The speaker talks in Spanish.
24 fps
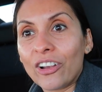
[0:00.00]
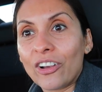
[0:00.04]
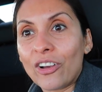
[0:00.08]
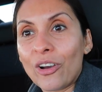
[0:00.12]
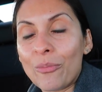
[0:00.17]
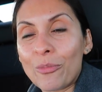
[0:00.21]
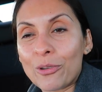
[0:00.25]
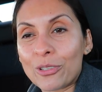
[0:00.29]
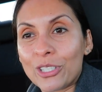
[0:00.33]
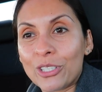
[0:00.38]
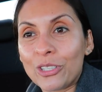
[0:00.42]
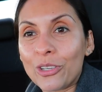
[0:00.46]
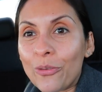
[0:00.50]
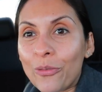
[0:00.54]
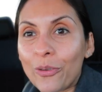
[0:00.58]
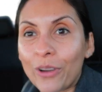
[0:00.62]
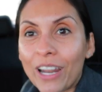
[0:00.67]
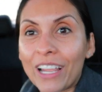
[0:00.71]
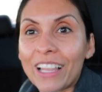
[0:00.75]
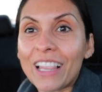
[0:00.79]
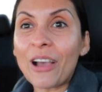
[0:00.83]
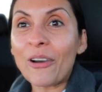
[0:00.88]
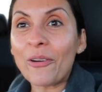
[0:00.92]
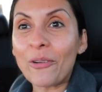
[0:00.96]
como si yo
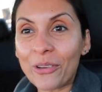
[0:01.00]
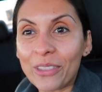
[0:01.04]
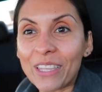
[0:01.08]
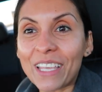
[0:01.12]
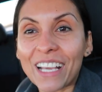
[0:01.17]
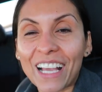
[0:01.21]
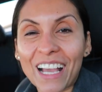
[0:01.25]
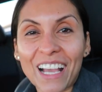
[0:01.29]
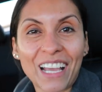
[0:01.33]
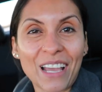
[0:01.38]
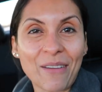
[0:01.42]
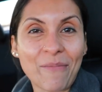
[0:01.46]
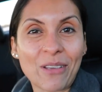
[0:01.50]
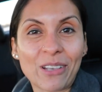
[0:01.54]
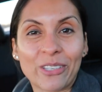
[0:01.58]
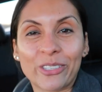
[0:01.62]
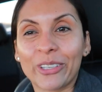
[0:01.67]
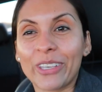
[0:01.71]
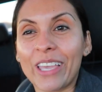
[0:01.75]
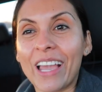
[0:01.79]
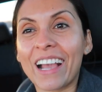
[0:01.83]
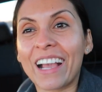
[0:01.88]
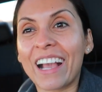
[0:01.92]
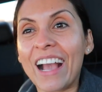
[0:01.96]
fuera la única que me
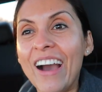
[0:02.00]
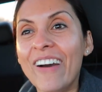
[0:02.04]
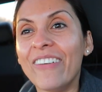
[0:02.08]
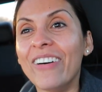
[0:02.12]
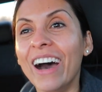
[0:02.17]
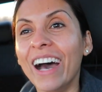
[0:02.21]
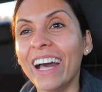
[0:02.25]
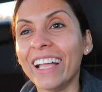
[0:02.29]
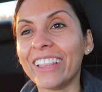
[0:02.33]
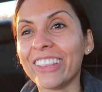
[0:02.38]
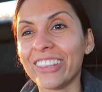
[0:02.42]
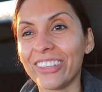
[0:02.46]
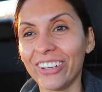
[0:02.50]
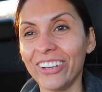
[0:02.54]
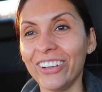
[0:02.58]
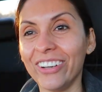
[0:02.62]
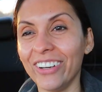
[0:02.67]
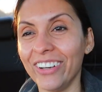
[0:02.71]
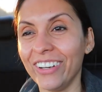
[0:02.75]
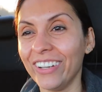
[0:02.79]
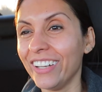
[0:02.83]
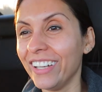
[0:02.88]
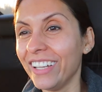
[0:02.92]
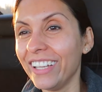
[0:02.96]
estoy
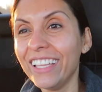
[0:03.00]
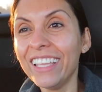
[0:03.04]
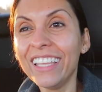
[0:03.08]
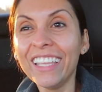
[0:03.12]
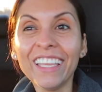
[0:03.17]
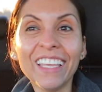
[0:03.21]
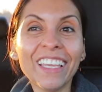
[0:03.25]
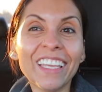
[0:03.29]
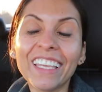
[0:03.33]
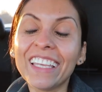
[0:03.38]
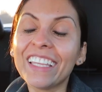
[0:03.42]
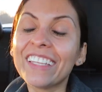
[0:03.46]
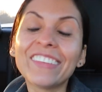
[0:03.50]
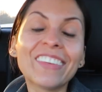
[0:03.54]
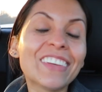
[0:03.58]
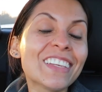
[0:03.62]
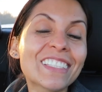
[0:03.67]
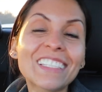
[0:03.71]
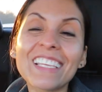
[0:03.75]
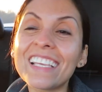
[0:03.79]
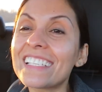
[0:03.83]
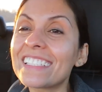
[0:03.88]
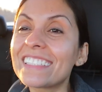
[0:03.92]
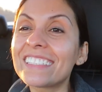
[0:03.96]
acabando. y no
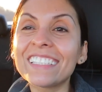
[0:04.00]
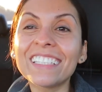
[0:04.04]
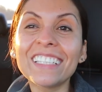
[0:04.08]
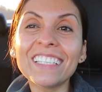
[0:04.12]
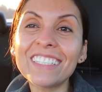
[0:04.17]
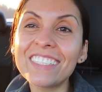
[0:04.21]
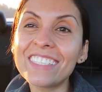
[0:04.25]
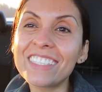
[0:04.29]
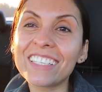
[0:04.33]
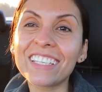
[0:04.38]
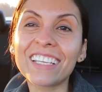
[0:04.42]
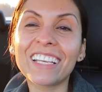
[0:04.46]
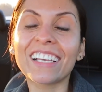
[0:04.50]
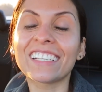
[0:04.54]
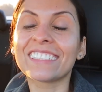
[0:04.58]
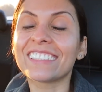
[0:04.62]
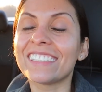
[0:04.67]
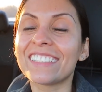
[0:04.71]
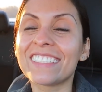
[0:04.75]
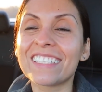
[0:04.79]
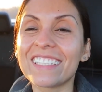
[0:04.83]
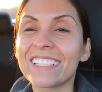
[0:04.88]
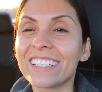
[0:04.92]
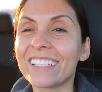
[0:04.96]
es así, chicas
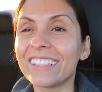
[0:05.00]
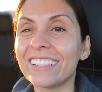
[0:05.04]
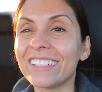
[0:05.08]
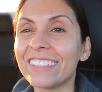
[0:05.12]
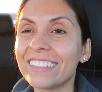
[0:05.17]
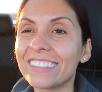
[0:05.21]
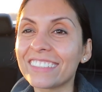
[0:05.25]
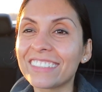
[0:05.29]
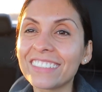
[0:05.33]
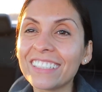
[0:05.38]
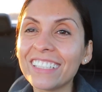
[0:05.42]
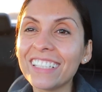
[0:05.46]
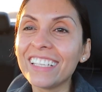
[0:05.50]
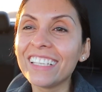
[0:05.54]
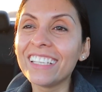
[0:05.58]
y chicos.